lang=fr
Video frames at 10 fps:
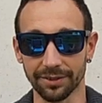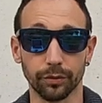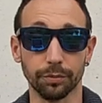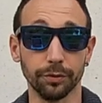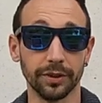
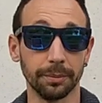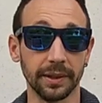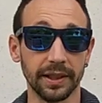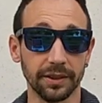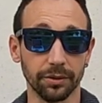Vous pouvez
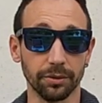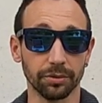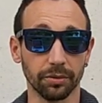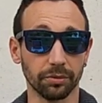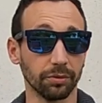payer une
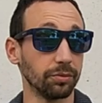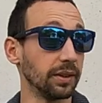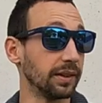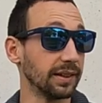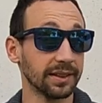leçon de
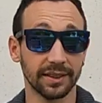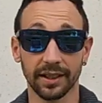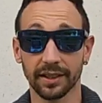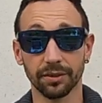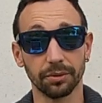conduite
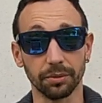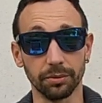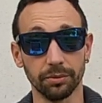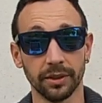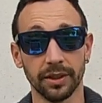50
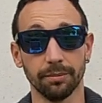euros,